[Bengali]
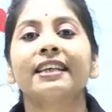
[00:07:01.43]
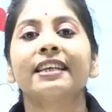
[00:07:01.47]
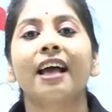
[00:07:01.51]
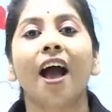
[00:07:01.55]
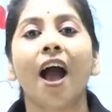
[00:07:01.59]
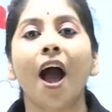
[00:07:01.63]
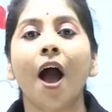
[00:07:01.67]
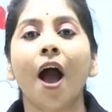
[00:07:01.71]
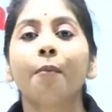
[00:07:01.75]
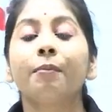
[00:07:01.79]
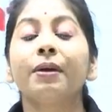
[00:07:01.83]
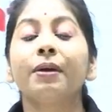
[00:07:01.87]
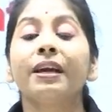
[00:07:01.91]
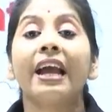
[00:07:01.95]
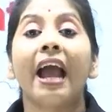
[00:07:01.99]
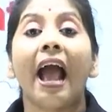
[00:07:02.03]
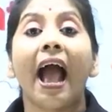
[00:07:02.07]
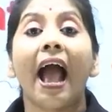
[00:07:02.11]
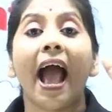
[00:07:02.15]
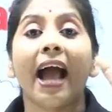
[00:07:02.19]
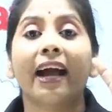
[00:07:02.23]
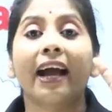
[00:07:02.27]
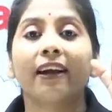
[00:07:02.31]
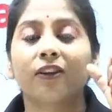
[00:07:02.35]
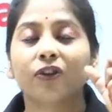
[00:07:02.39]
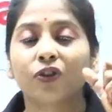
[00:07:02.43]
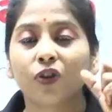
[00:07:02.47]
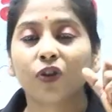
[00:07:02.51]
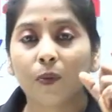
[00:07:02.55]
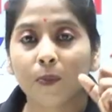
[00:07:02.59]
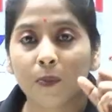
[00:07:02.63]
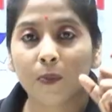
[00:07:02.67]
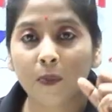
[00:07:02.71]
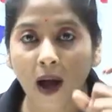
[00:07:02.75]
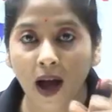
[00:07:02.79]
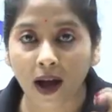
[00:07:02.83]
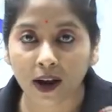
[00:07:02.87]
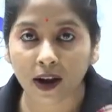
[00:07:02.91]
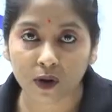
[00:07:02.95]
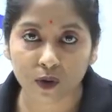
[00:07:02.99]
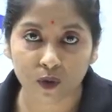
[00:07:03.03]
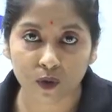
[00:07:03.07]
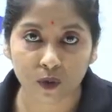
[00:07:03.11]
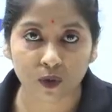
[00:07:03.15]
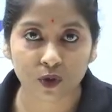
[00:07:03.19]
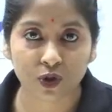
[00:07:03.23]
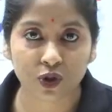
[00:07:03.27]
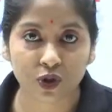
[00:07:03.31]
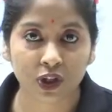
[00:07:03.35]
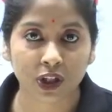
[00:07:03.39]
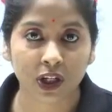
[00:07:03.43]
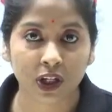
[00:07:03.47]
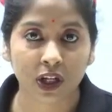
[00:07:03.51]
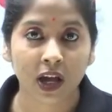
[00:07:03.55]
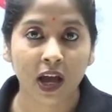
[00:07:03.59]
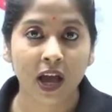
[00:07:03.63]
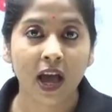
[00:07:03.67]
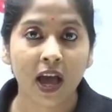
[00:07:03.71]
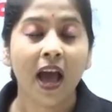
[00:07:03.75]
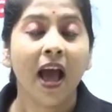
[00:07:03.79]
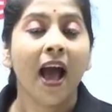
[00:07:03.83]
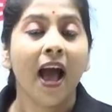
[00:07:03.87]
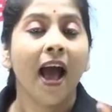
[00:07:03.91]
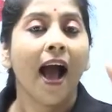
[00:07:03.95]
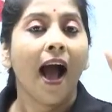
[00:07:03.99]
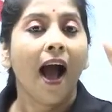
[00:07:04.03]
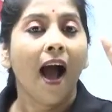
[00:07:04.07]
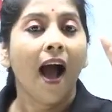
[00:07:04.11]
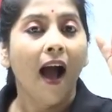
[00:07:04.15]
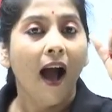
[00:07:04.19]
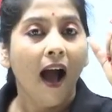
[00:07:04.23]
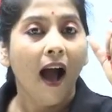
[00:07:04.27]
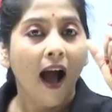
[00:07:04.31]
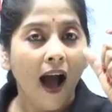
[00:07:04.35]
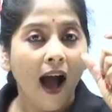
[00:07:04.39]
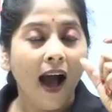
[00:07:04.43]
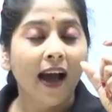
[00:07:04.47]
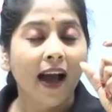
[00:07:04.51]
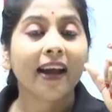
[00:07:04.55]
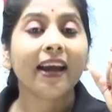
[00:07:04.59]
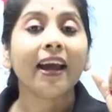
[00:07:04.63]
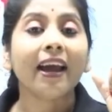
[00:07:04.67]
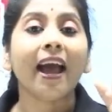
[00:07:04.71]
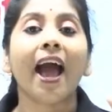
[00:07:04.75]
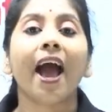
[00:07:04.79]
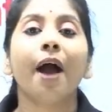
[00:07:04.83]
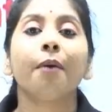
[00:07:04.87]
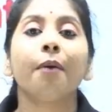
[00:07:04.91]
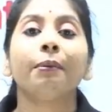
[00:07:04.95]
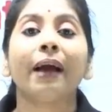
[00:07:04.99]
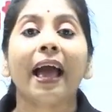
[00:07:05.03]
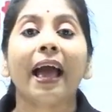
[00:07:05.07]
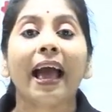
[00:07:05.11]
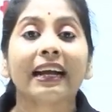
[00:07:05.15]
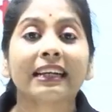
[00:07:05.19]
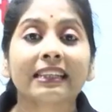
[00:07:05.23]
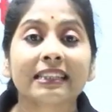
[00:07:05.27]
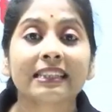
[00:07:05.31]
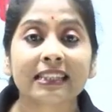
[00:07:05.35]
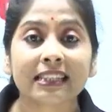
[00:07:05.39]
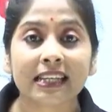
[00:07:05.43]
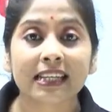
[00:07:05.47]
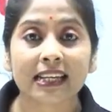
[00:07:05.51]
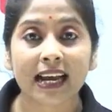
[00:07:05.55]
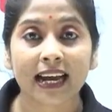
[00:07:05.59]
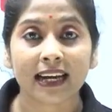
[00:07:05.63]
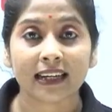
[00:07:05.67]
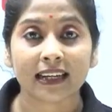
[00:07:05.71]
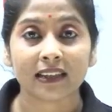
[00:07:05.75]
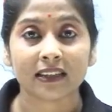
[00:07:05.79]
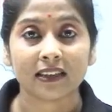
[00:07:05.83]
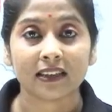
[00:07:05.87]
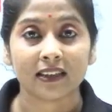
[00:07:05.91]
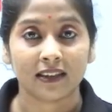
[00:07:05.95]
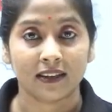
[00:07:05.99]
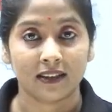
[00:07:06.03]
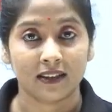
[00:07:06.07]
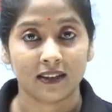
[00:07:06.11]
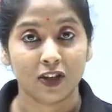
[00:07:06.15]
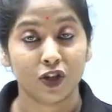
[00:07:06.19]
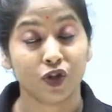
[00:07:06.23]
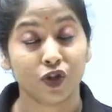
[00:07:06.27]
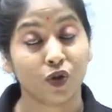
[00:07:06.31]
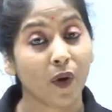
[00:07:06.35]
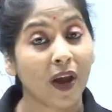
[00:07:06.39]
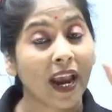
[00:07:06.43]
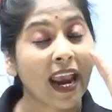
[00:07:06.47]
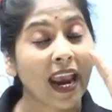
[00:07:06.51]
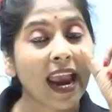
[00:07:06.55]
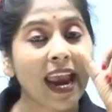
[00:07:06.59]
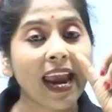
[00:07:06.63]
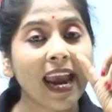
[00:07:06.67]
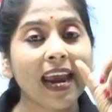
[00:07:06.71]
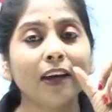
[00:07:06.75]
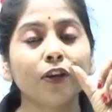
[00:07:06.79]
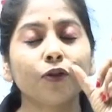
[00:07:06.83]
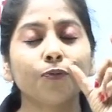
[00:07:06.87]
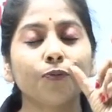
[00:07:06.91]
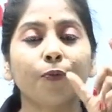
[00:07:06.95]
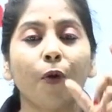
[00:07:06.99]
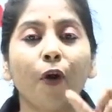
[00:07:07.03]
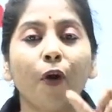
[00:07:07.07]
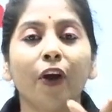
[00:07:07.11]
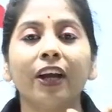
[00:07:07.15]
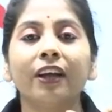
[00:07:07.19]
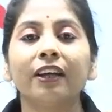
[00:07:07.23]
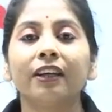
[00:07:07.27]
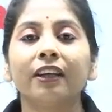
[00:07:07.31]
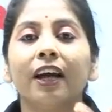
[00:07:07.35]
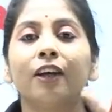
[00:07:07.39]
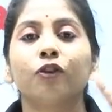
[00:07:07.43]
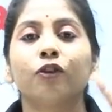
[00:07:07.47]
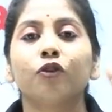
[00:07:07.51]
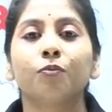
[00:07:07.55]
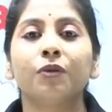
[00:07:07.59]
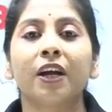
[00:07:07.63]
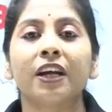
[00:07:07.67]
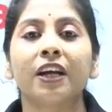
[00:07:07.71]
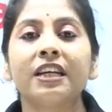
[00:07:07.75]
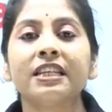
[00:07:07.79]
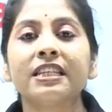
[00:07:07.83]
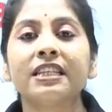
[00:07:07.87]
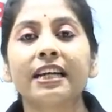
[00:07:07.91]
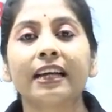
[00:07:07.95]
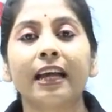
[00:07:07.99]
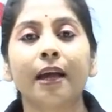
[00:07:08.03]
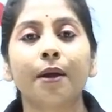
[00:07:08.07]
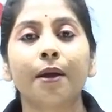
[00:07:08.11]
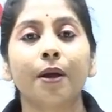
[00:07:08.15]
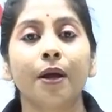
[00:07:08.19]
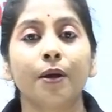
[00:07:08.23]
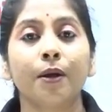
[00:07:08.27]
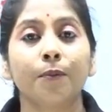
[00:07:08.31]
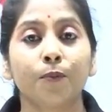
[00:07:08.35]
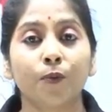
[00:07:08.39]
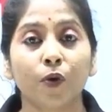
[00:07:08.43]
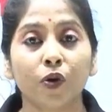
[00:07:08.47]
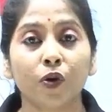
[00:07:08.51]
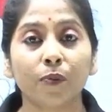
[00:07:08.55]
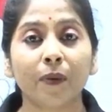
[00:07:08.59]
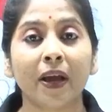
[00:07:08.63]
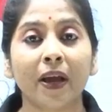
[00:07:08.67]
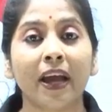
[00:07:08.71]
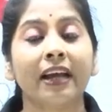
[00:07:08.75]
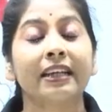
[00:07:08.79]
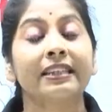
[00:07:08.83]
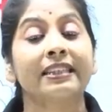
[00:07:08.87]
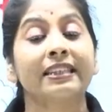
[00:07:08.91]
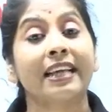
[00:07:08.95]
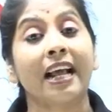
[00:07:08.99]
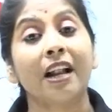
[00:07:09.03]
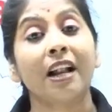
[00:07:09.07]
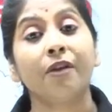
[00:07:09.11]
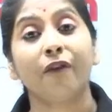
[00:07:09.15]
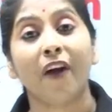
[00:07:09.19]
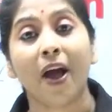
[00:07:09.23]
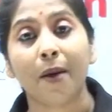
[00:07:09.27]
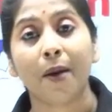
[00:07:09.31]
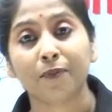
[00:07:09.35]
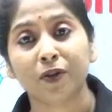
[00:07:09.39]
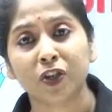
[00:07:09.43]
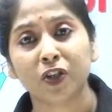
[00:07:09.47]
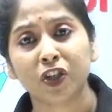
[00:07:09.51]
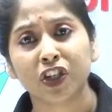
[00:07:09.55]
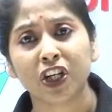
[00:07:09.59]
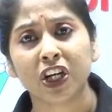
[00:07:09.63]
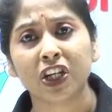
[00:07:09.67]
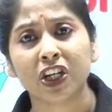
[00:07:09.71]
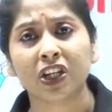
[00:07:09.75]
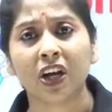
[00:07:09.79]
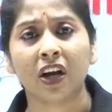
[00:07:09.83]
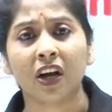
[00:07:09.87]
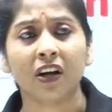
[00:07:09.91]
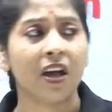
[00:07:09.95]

আমি একদম ভালো করছি আই অ্যাম এক্সিলেন্ট সো এই পয়েন্টটা তোমরা নিজেকে বলবে সেলফ অ্যাপ্রিসিয়েশন